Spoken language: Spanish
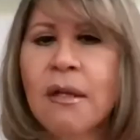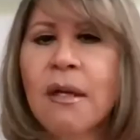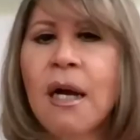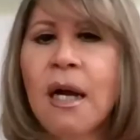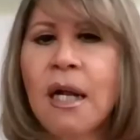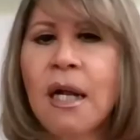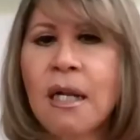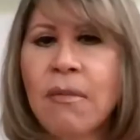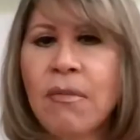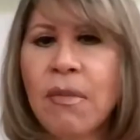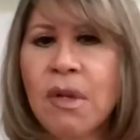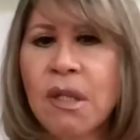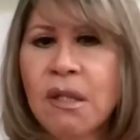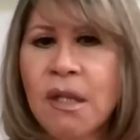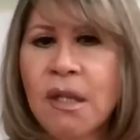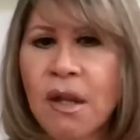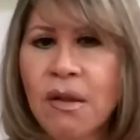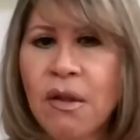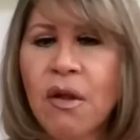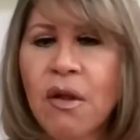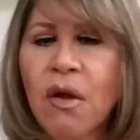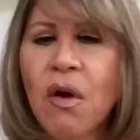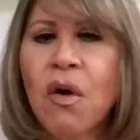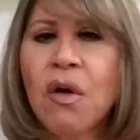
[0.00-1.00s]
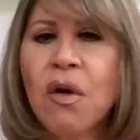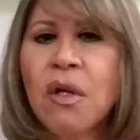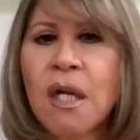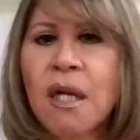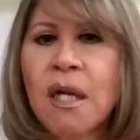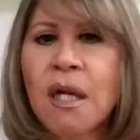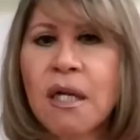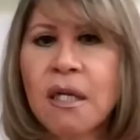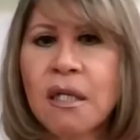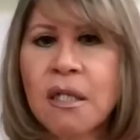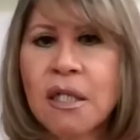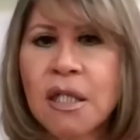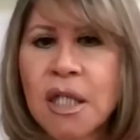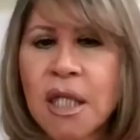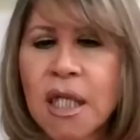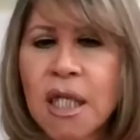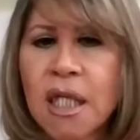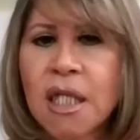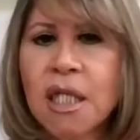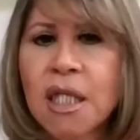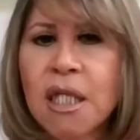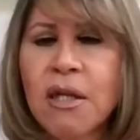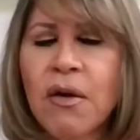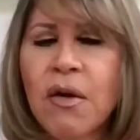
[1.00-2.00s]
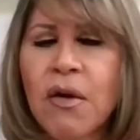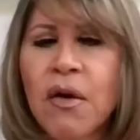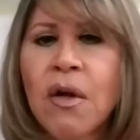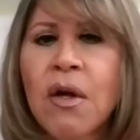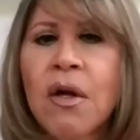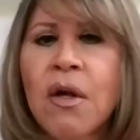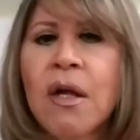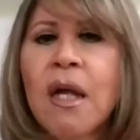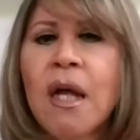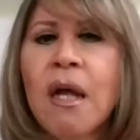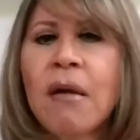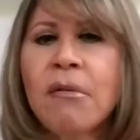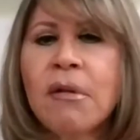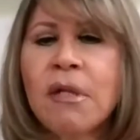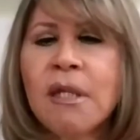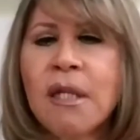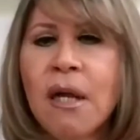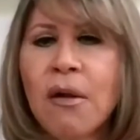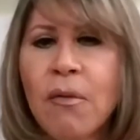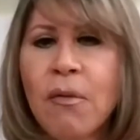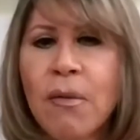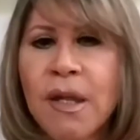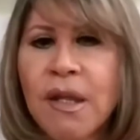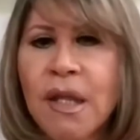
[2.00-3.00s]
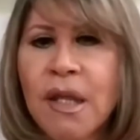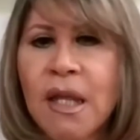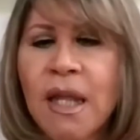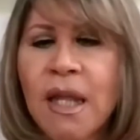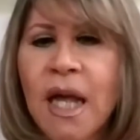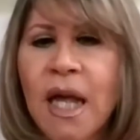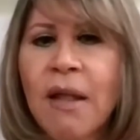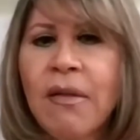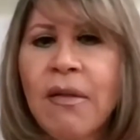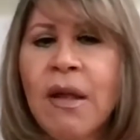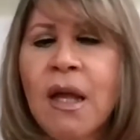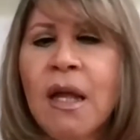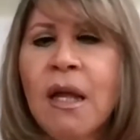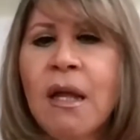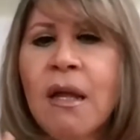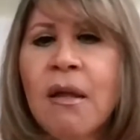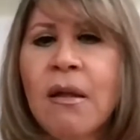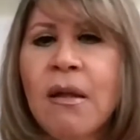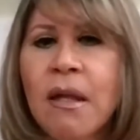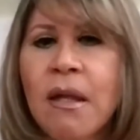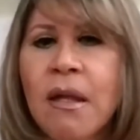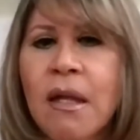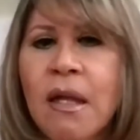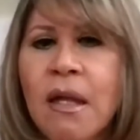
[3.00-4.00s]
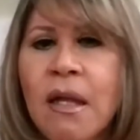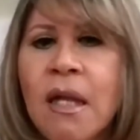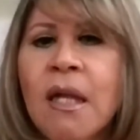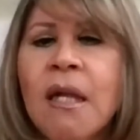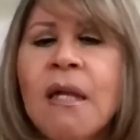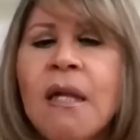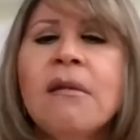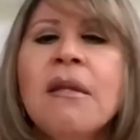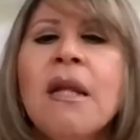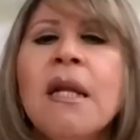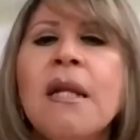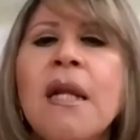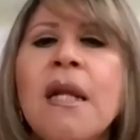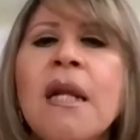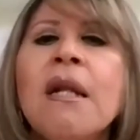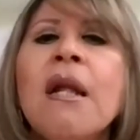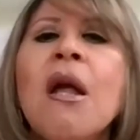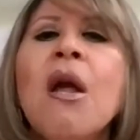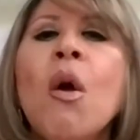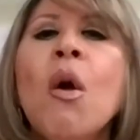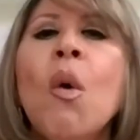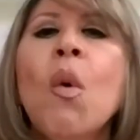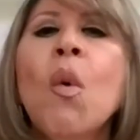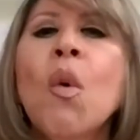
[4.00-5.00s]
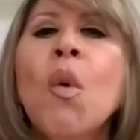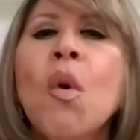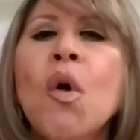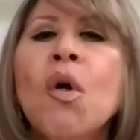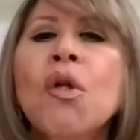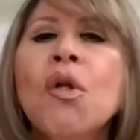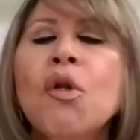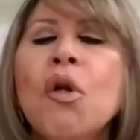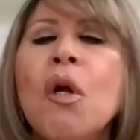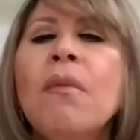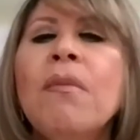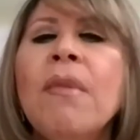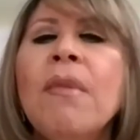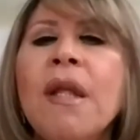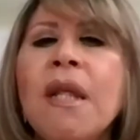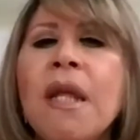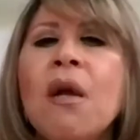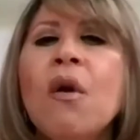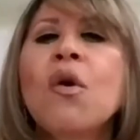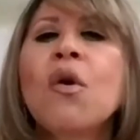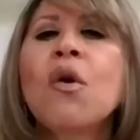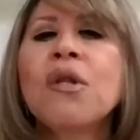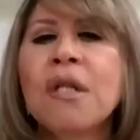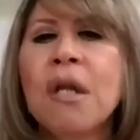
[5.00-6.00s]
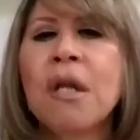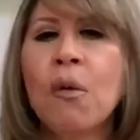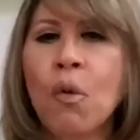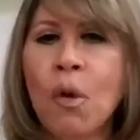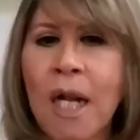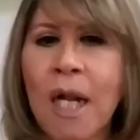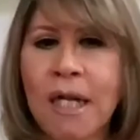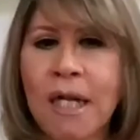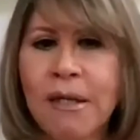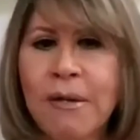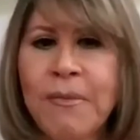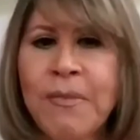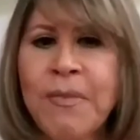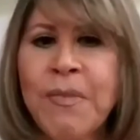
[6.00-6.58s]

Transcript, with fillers: alimentación, ejercicio, evitar obesidad y tener un control médico regular.